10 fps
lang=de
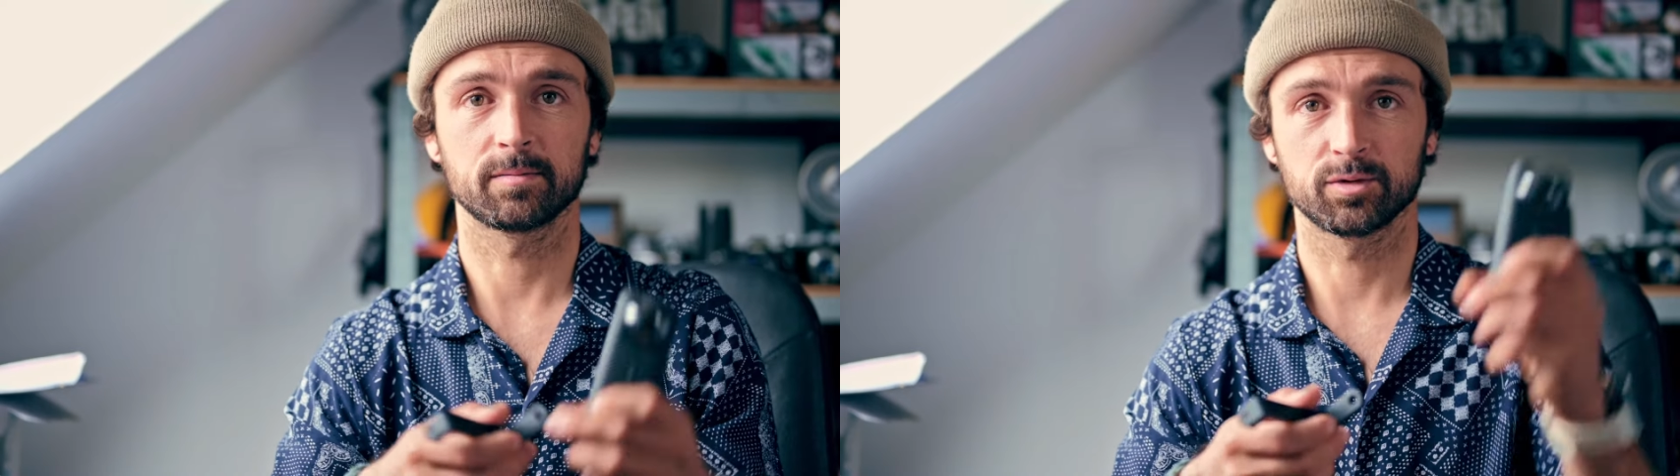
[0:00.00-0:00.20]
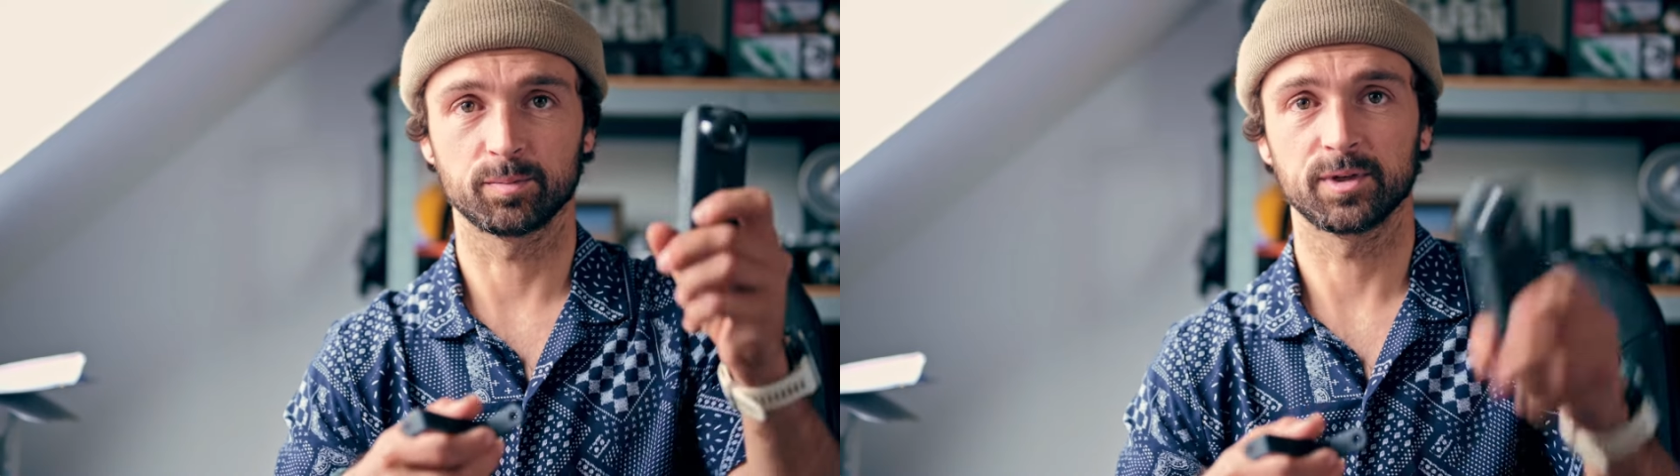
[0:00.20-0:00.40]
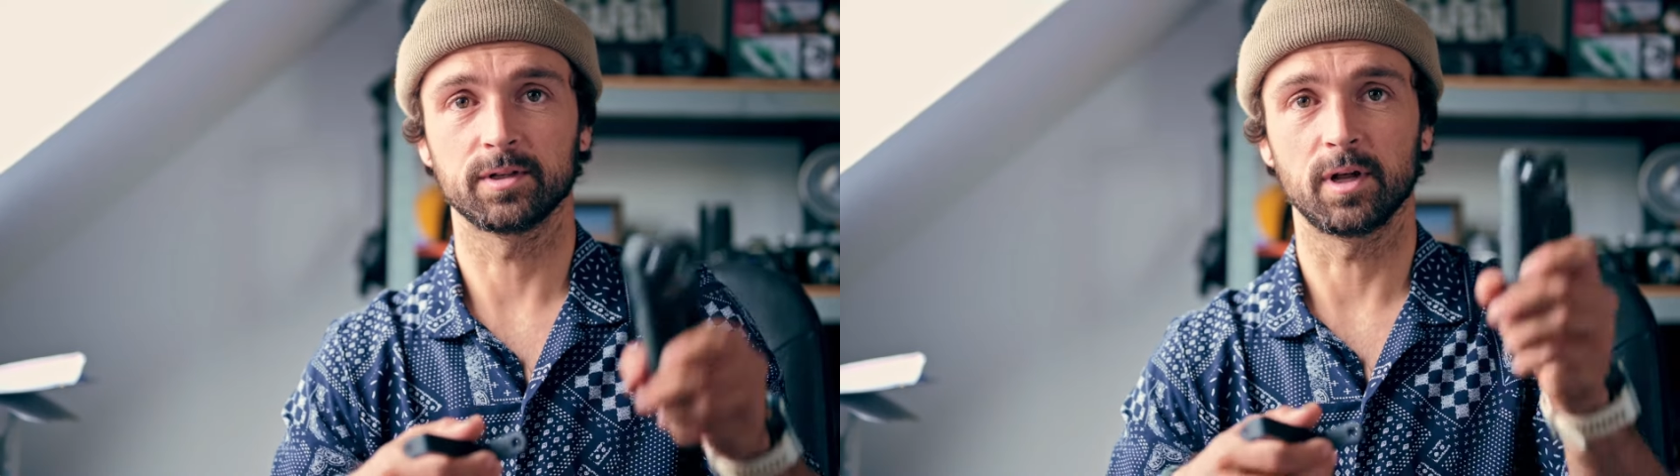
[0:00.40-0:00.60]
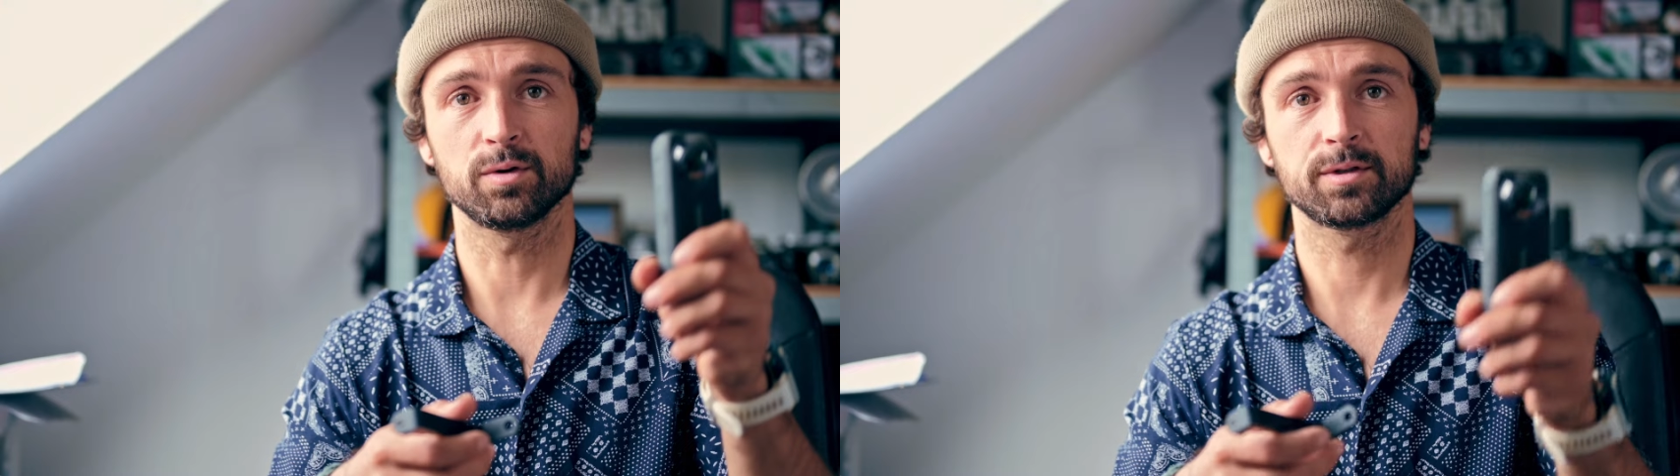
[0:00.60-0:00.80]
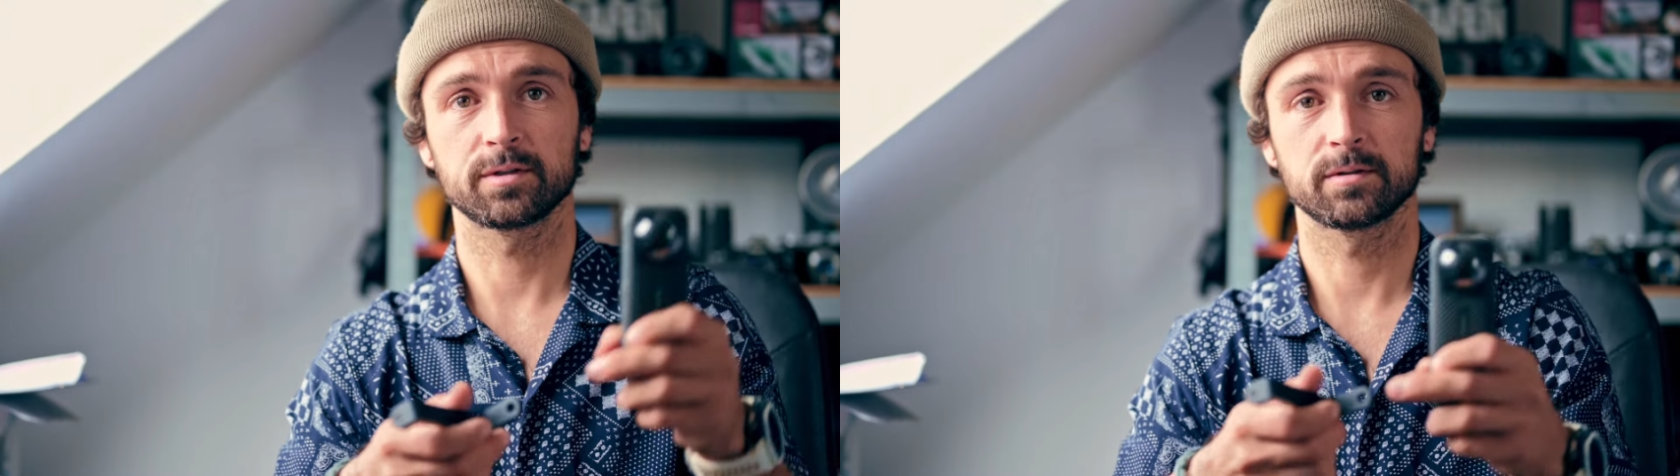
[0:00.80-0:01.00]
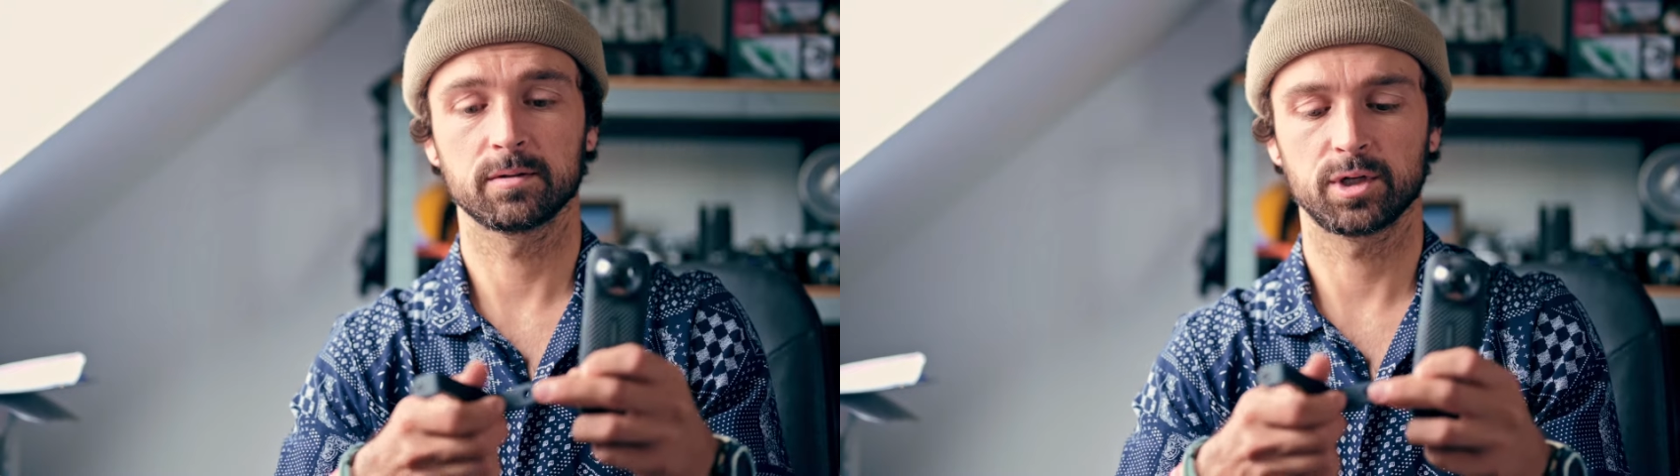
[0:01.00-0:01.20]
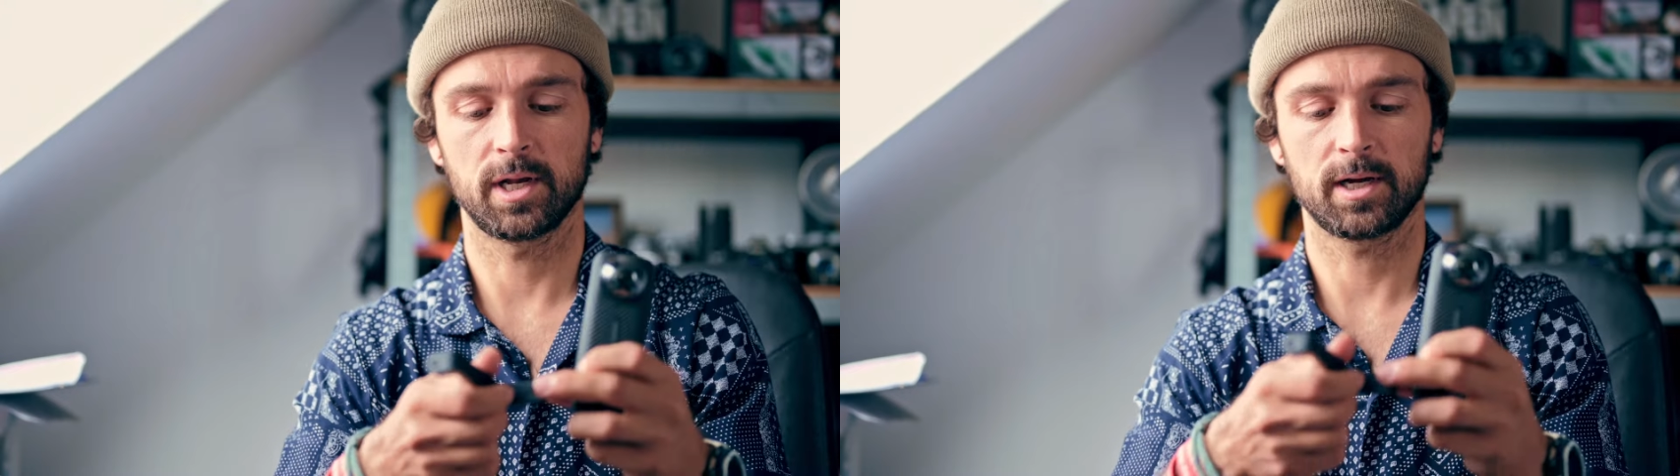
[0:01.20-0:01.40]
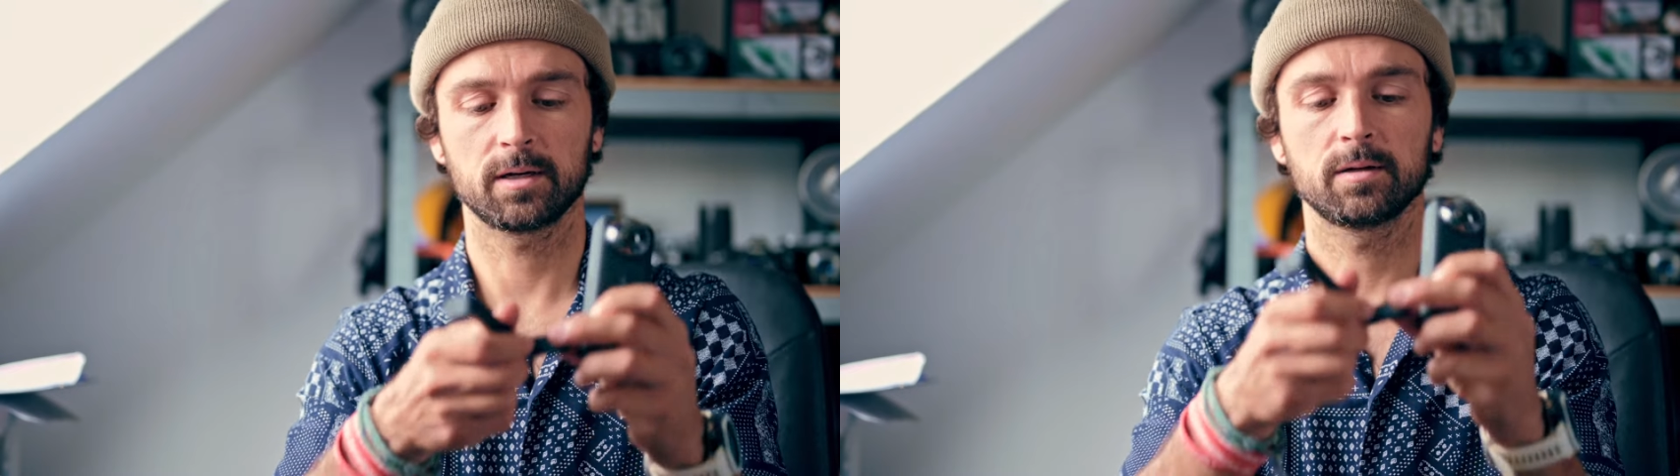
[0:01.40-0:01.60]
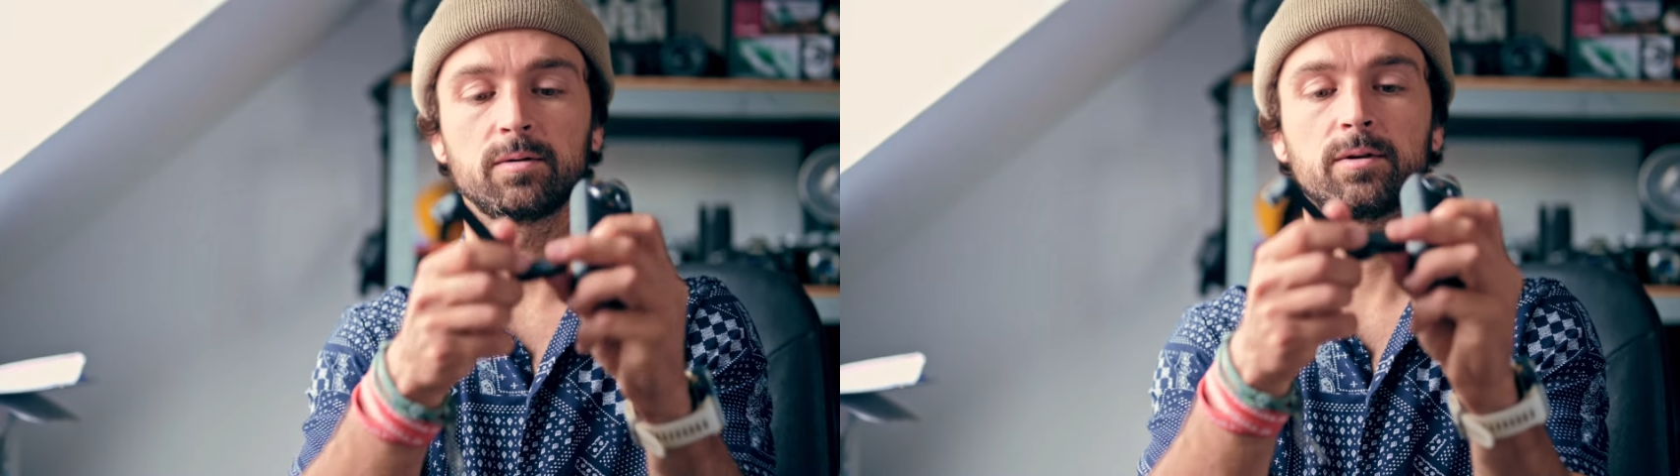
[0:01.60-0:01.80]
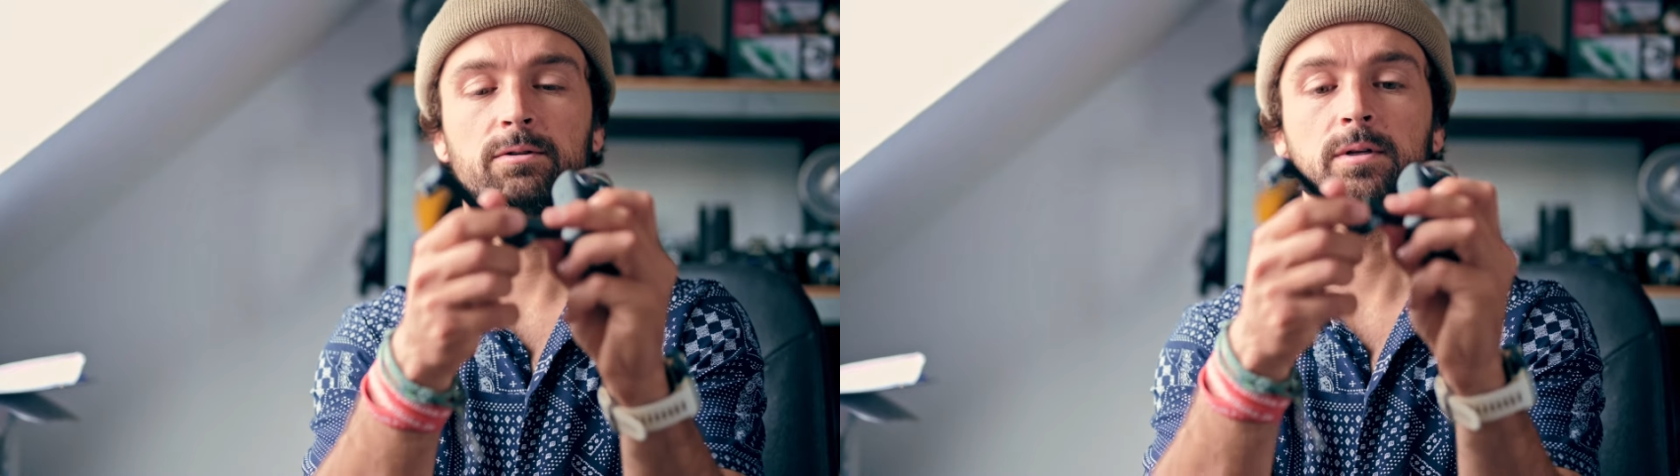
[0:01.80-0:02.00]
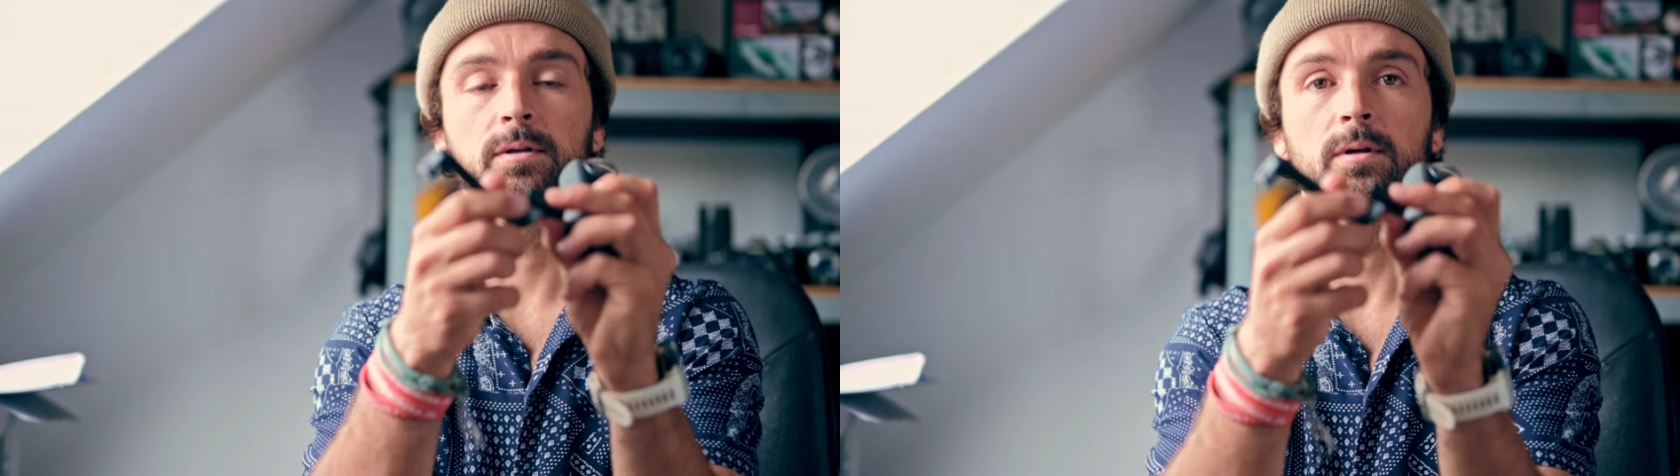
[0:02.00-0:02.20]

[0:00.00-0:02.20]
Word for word: so ein bisschen ausschlagen und